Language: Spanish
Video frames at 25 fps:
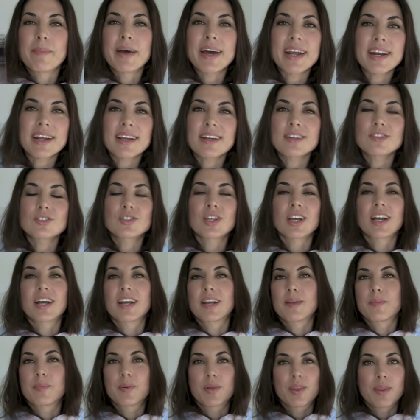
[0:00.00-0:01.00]
marca, os
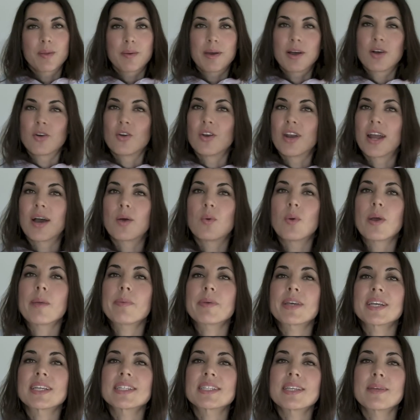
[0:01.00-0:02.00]
dejaré por debajo la
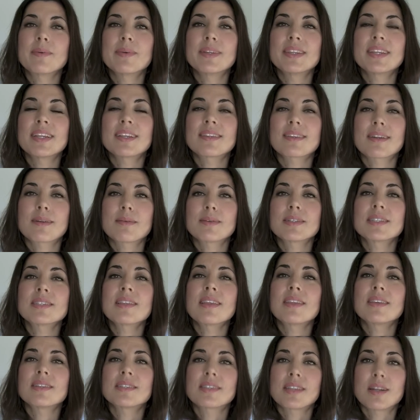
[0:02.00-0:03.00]
web, que se vende a través
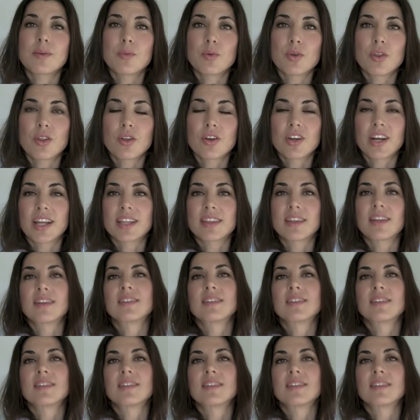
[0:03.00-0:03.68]
de distribuidora.